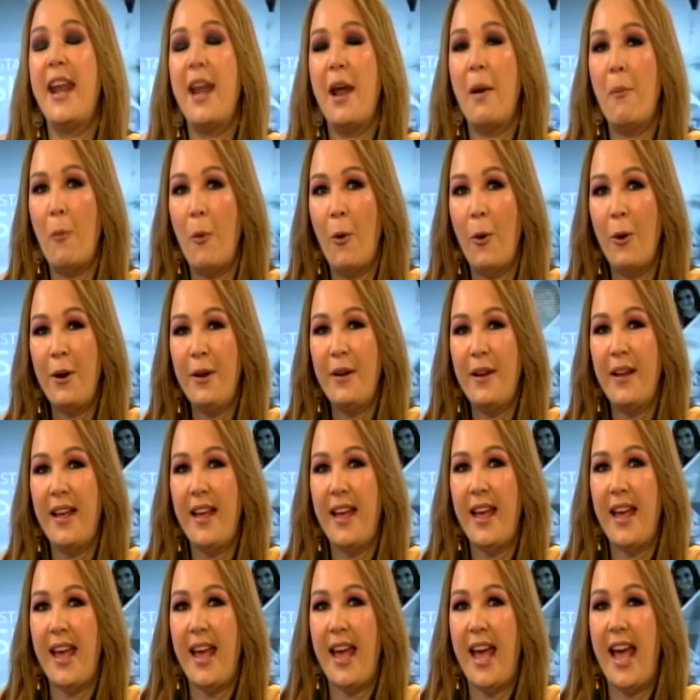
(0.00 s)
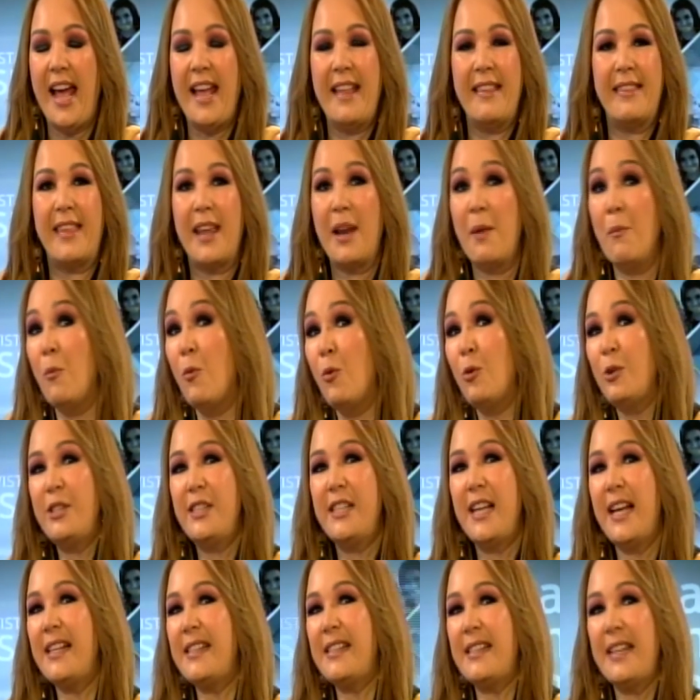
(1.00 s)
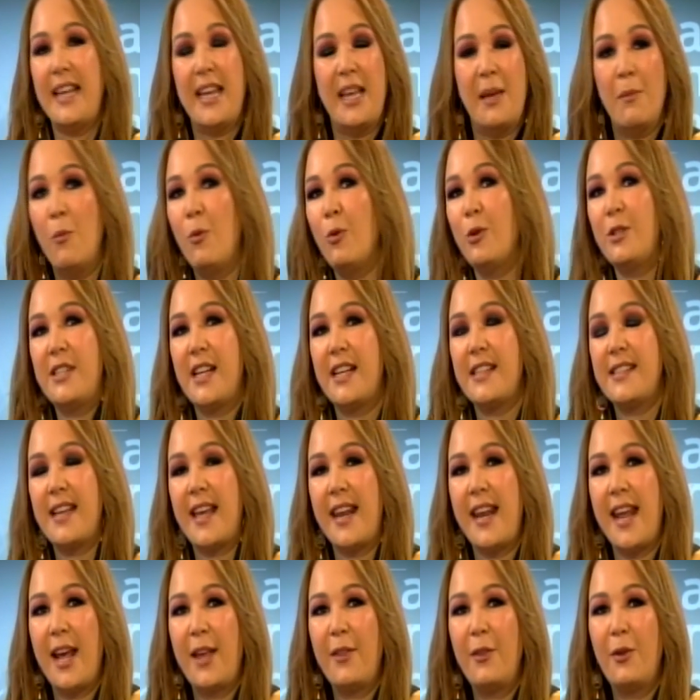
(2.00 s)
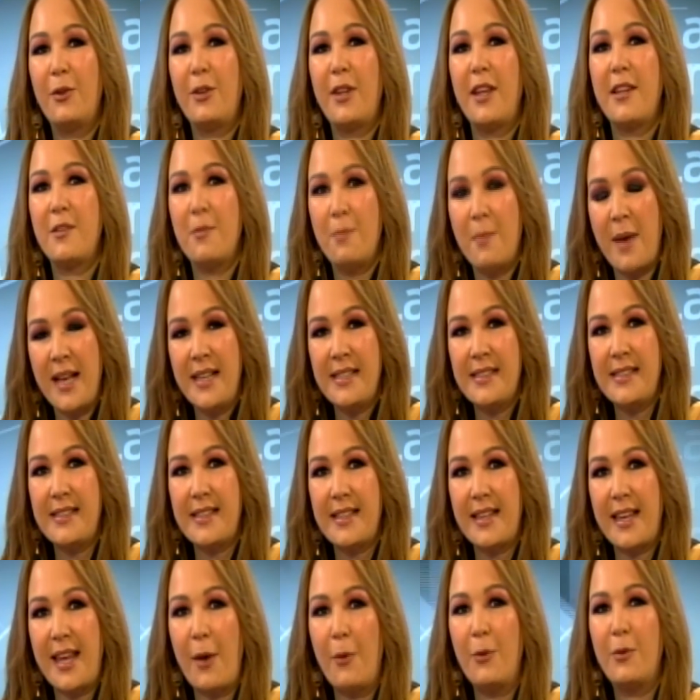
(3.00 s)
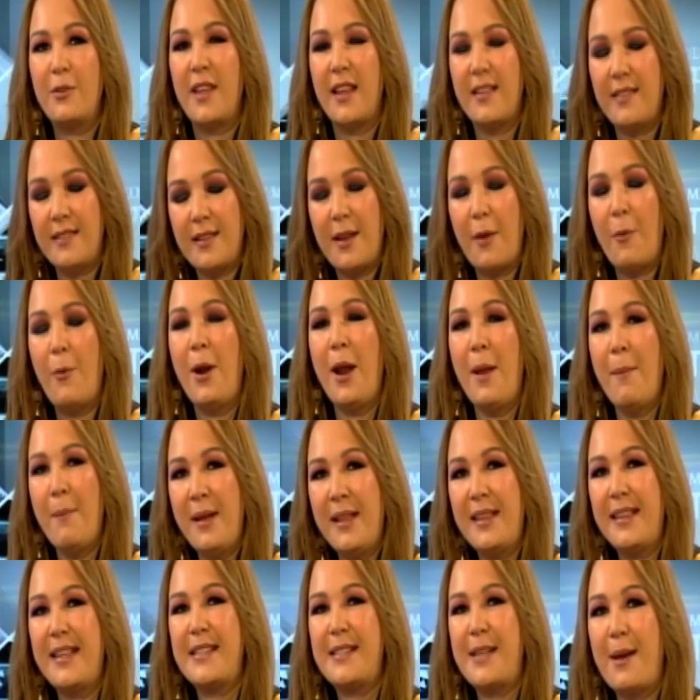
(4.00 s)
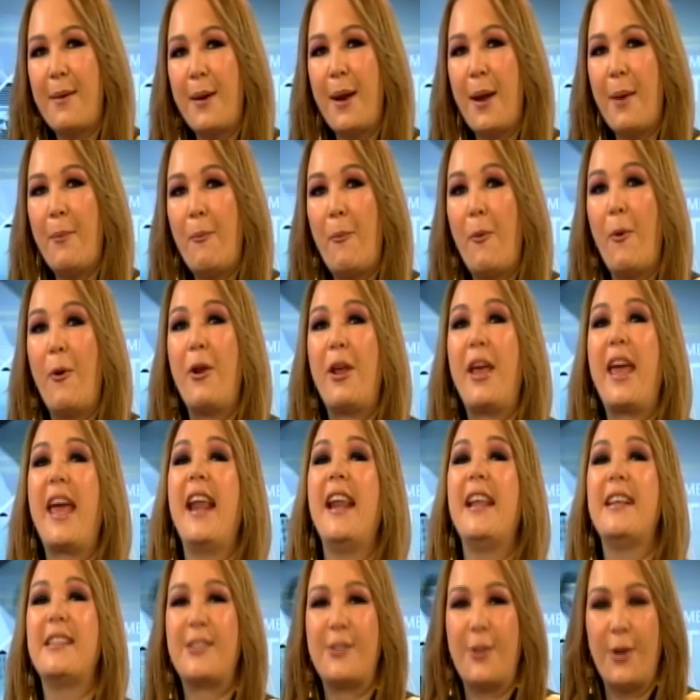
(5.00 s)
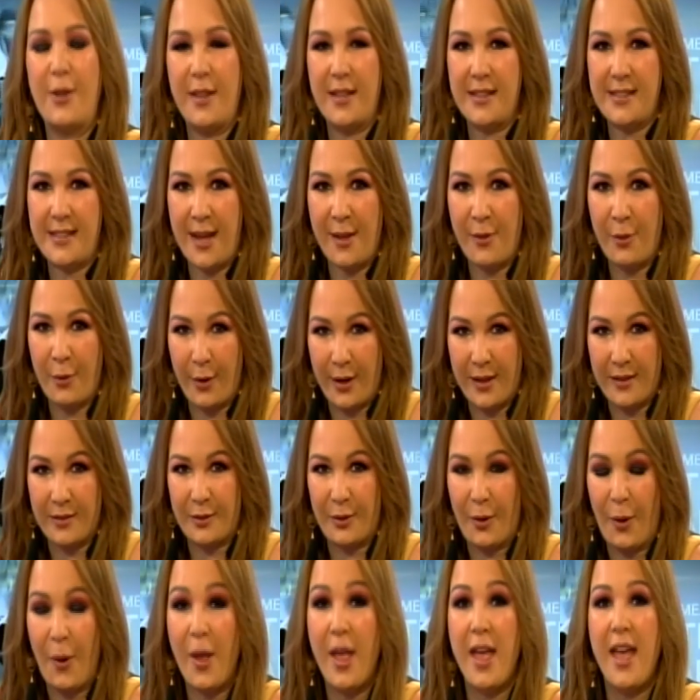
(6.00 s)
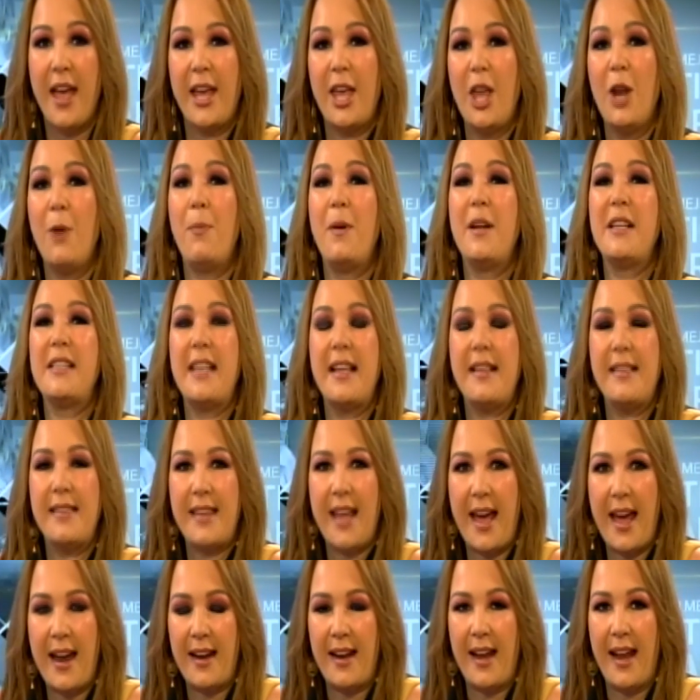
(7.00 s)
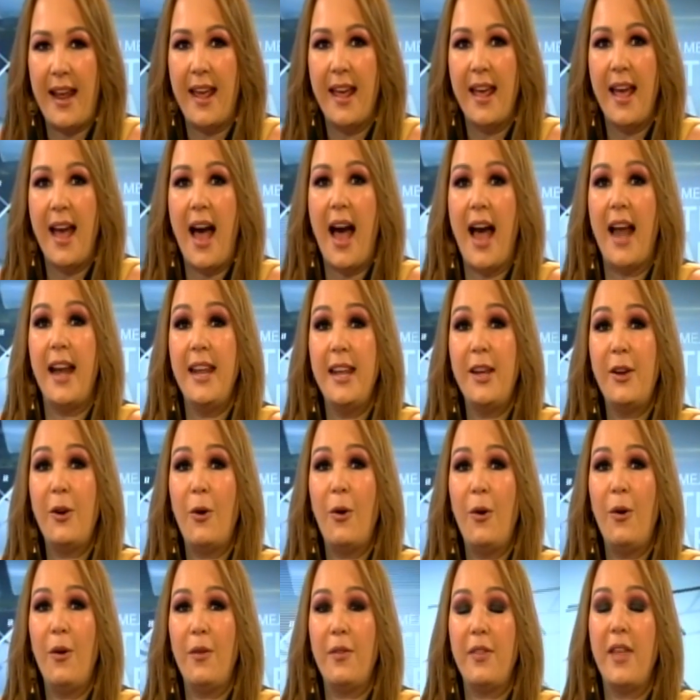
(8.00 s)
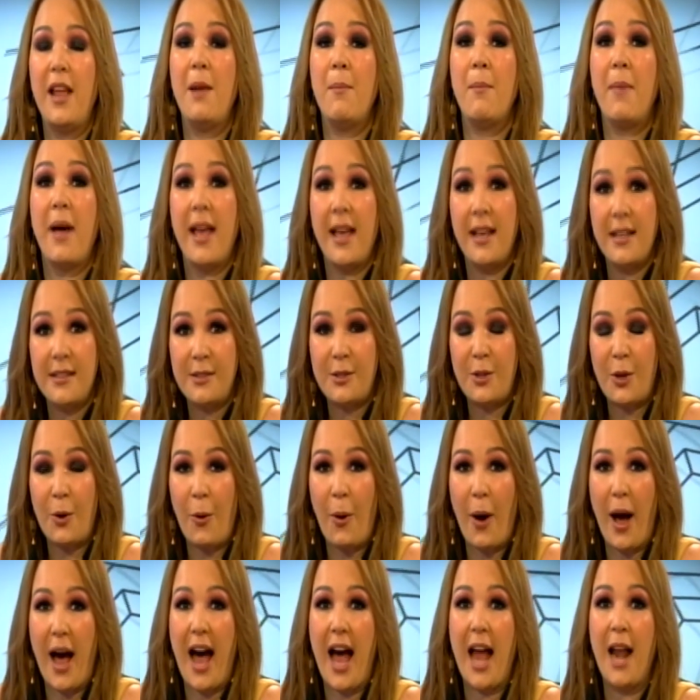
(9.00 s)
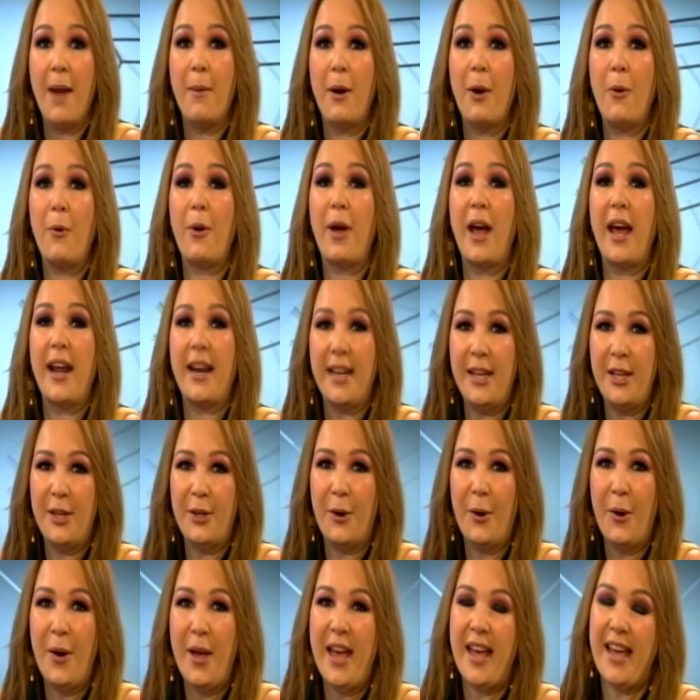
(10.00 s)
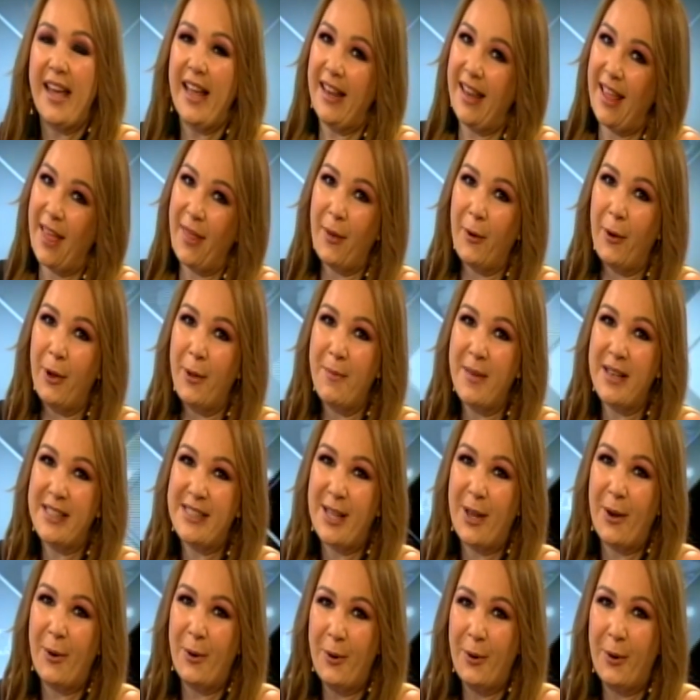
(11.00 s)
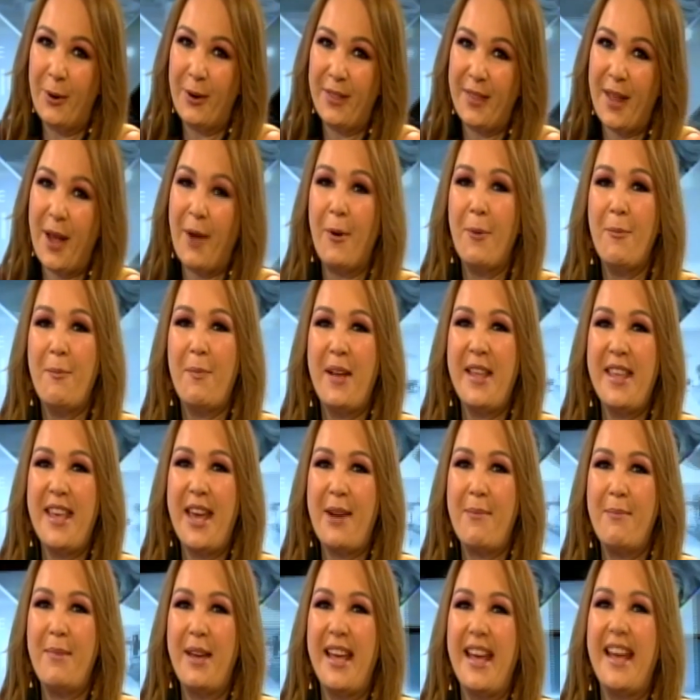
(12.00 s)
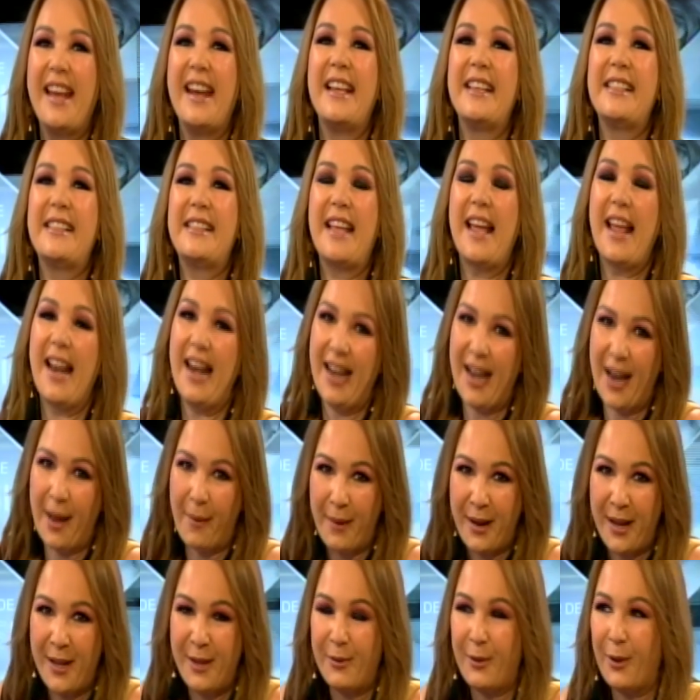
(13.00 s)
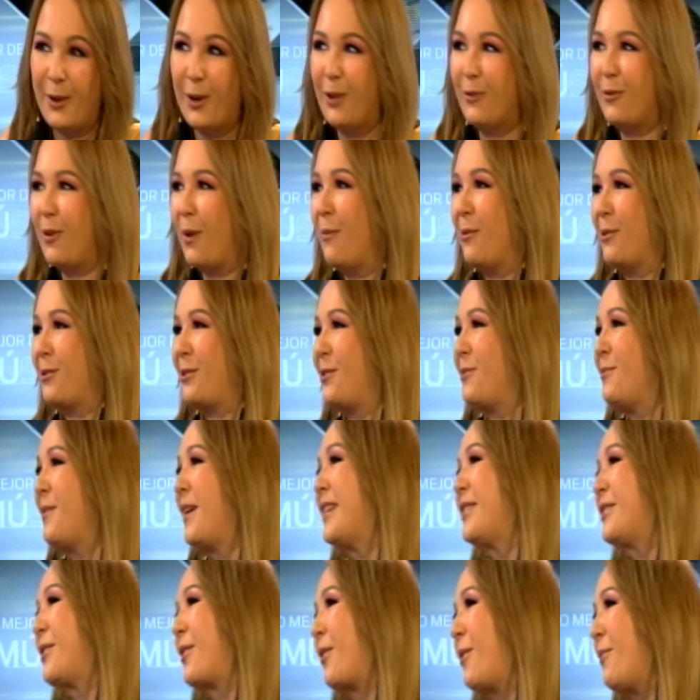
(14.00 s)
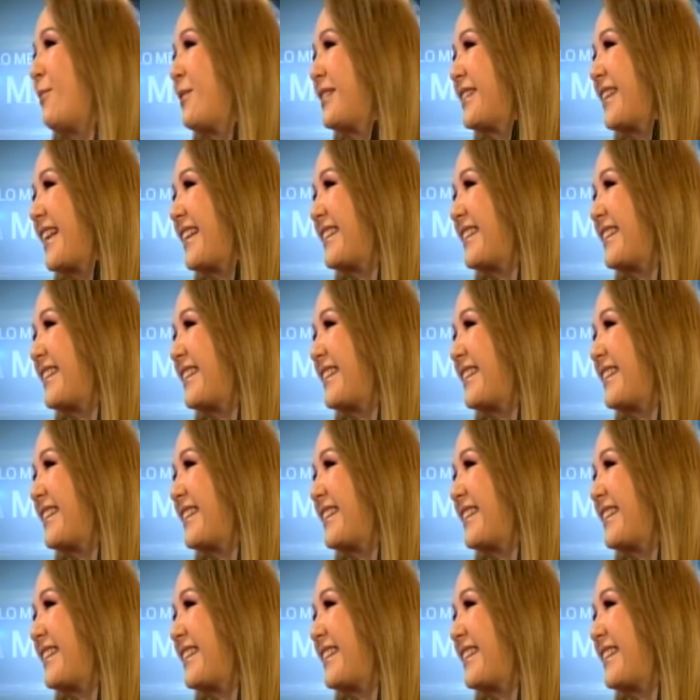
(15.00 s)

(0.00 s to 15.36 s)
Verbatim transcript: amor entre muchas y muchas anécdotas más que usted seguramente sabrá por qué le estoy diciendo esto. Quiero presentarle al hijo del maestro Álvaro Carrillo, que el día de hoy me hace el honor de acompañarme en este laberinto de los famosos. Maestro, ¿cómo estás?